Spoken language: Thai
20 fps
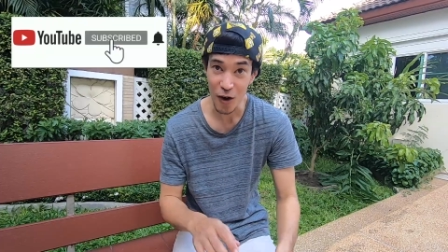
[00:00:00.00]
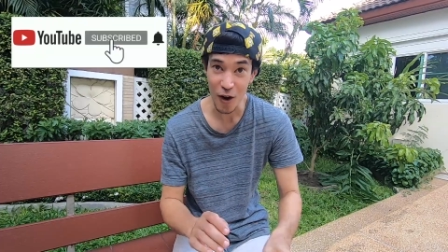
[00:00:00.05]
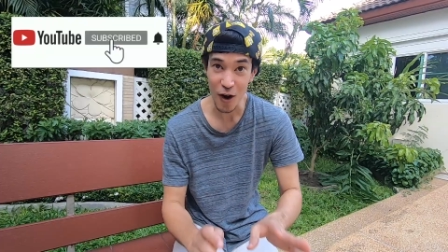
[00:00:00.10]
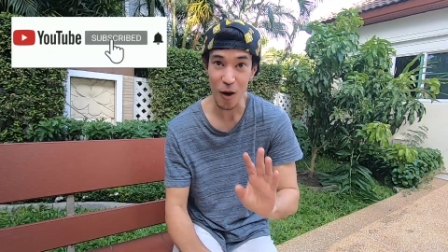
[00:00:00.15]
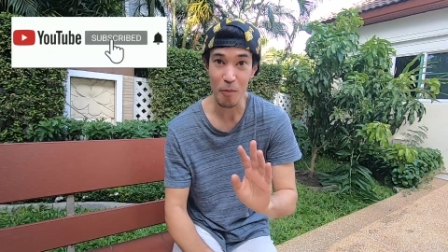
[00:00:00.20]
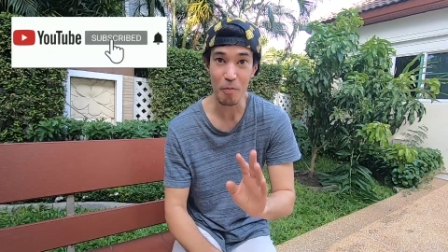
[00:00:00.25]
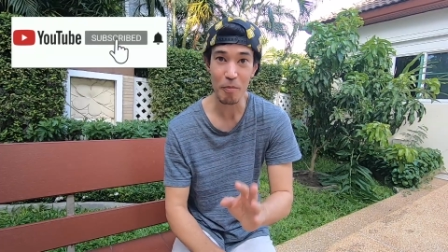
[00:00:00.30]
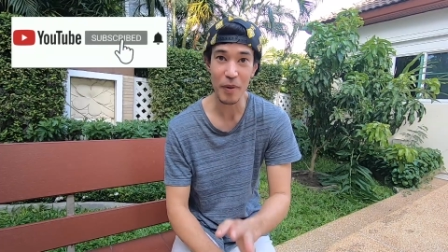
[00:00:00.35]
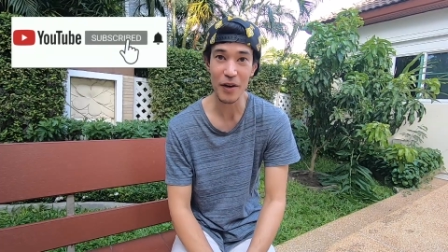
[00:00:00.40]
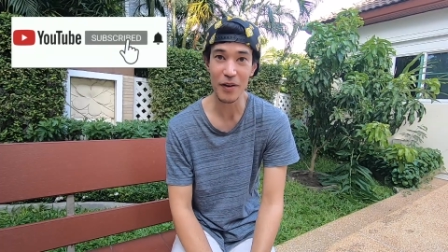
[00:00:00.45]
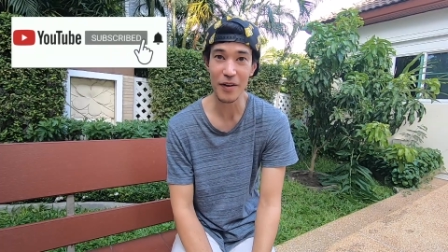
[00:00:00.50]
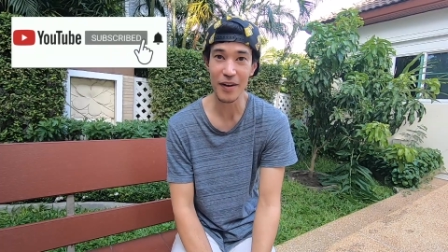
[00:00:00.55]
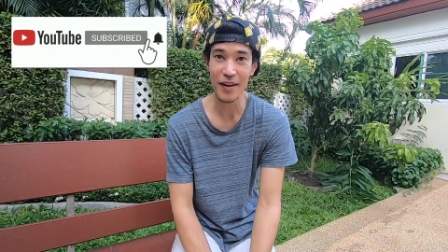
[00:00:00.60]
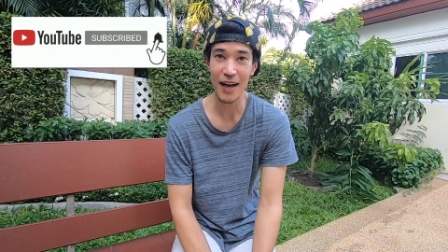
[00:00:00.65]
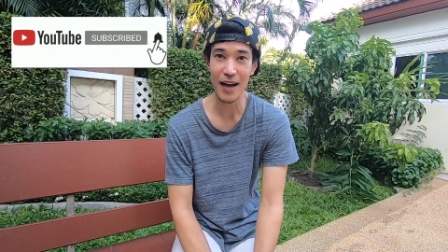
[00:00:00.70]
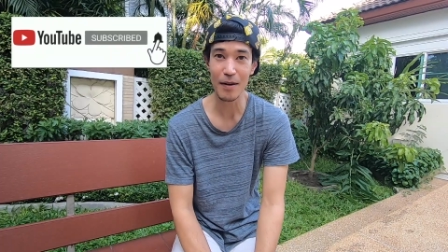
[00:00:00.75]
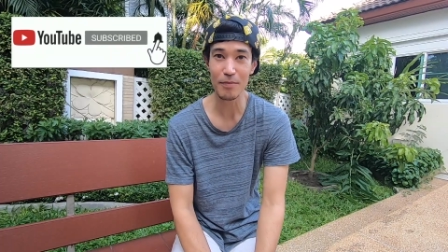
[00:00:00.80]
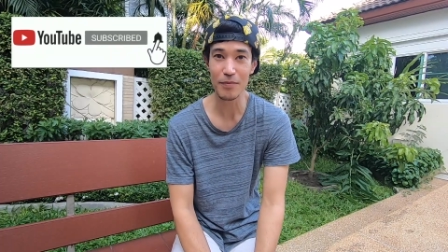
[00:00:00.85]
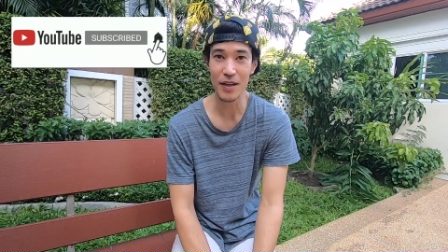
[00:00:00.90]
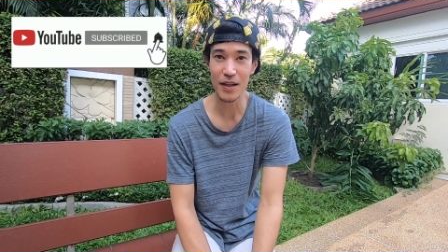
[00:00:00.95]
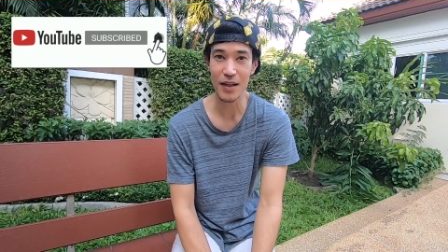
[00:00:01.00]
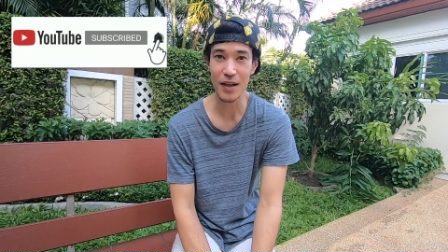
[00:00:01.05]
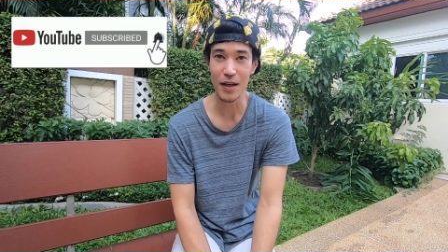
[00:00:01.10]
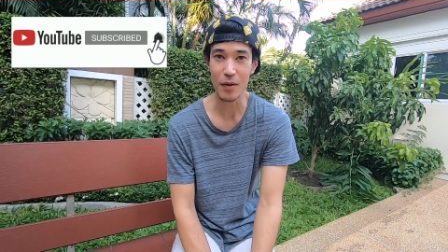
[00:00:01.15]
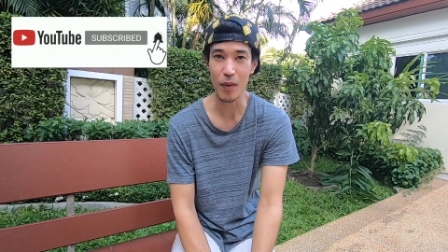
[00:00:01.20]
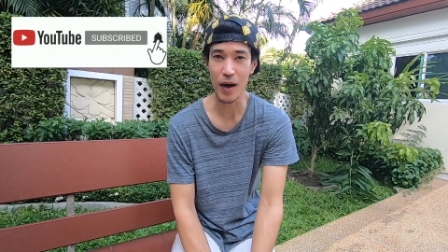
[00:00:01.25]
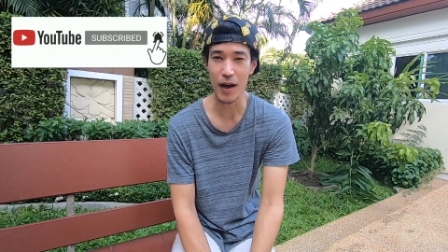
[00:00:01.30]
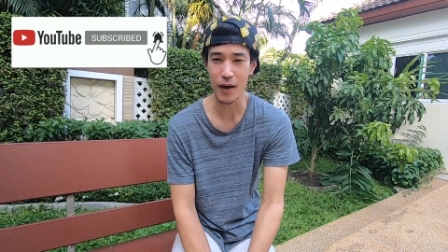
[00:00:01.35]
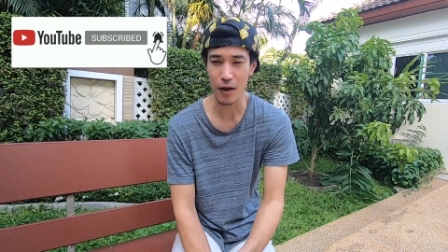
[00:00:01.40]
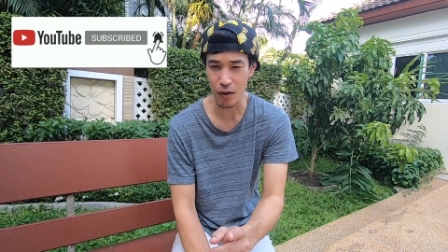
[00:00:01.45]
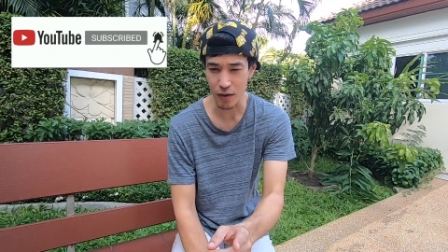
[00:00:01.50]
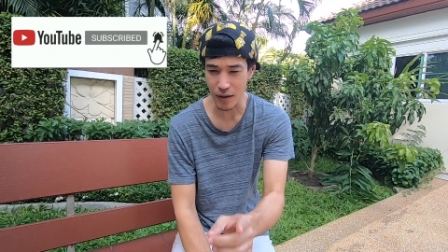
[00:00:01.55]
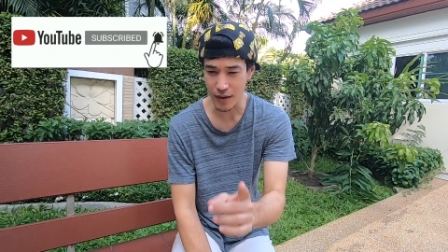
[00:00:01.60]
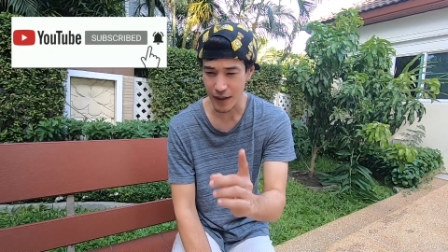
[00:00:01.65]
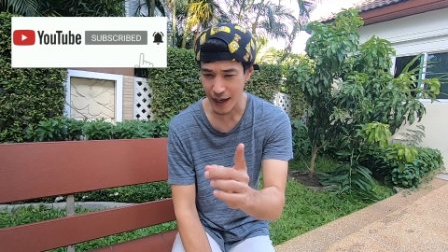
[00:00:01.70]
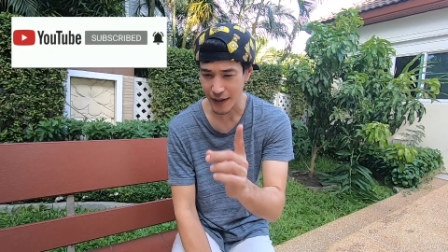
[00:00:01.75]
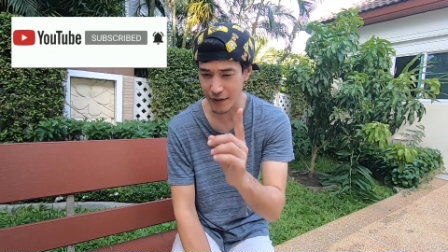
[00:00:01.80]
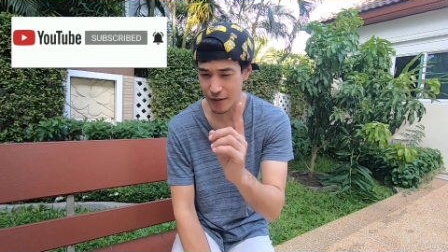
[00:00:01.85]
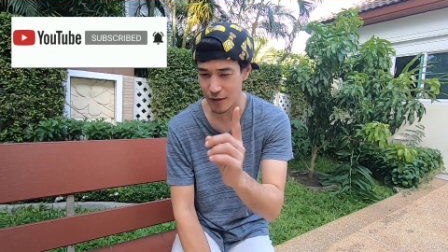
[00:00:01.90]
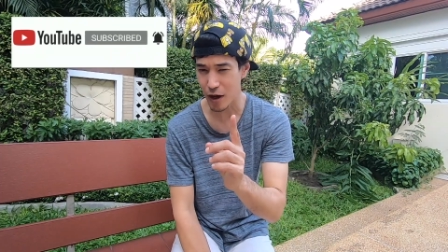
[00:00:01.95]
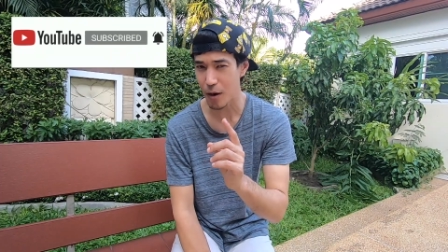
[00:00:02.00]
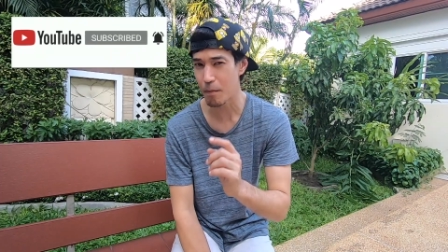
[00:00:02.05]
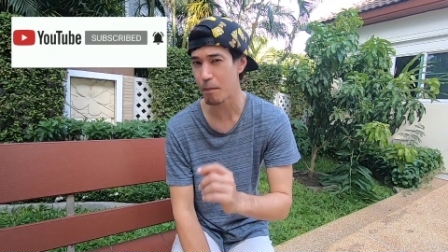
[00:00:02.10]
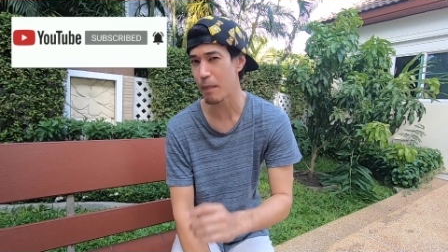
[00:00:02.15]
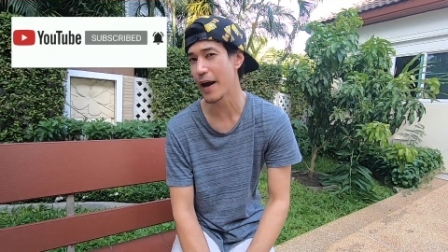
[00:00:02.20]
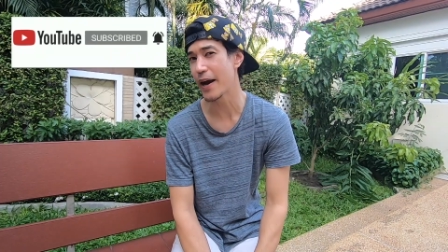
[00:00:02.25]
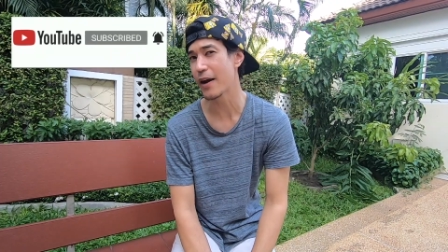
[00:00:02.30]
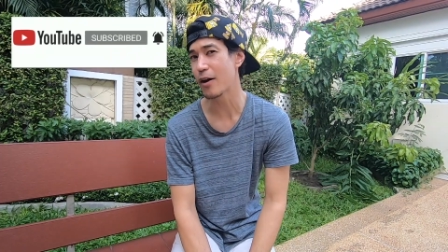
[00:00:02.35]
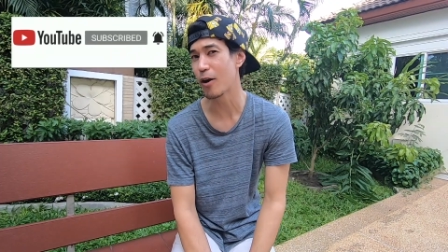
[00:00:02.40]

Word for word: คอมเมนต์ด้วยนะครับถ้าเกิดว่ารถคันต่อไป